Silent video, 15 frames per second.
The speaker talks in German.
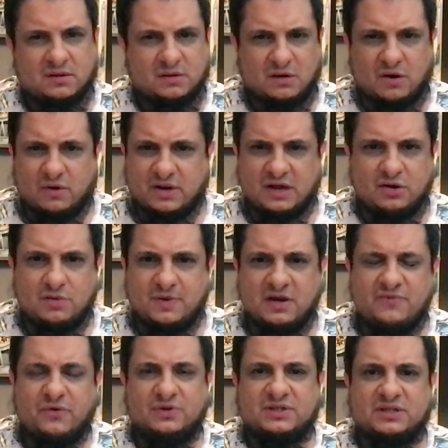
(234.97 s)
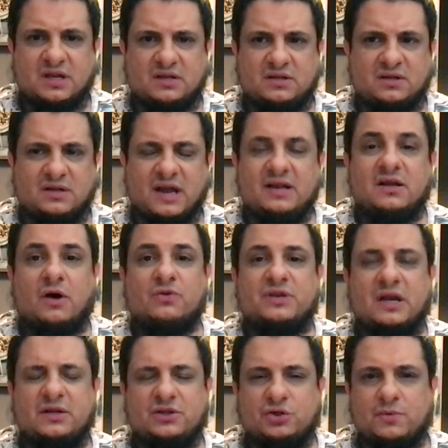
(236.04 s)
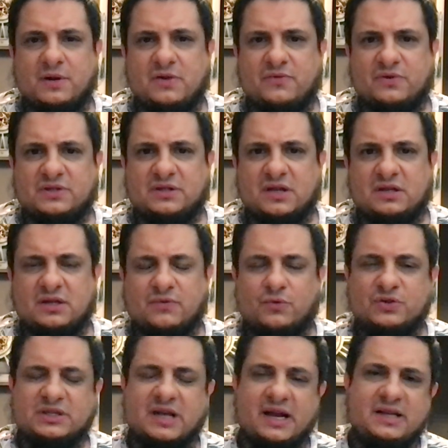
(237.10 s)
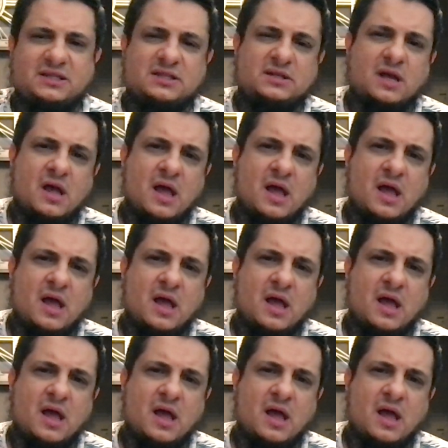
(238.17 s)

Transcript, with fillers: auch keine Überlieferungskette, keine authentische Überlieferungskette, wo es heißt,